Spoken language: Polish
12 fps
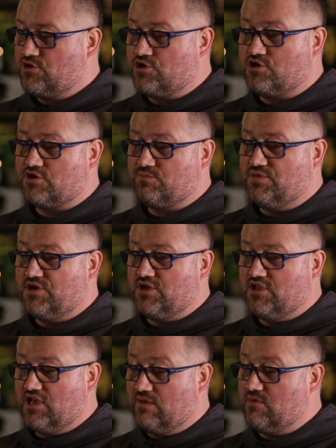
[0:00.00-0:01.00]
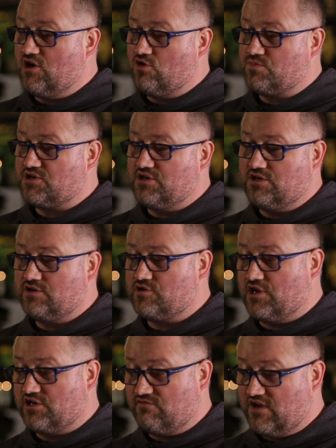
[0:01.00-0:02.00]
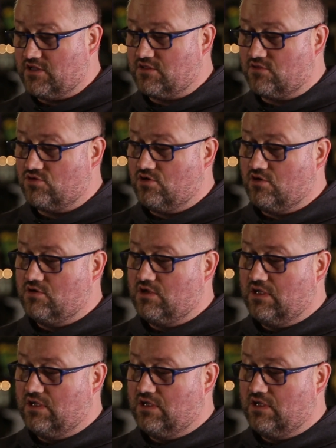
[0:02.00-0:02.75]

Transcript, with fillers: Czyżby nie miał przyjść na święto?